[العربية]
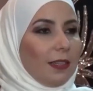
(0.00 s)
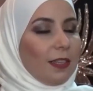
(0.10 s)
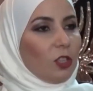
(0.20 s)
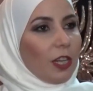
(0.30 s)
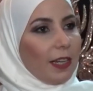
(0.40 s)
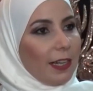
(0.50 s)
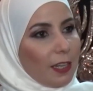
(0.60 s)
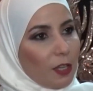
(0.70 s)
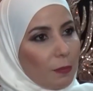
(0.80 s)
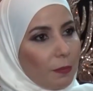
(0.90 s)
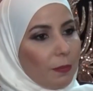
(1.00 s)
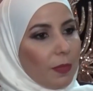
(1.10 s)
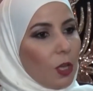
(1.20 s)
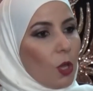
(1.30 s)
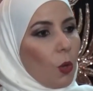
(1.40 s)
آه، شكل الكم
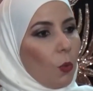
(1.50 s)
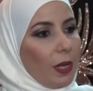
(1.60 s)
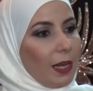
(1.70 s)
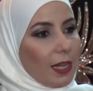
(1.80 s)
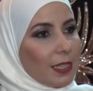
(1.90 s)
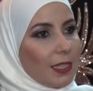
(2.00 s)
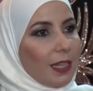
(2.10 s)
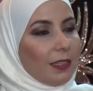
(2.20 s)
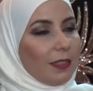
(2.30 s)
والقصات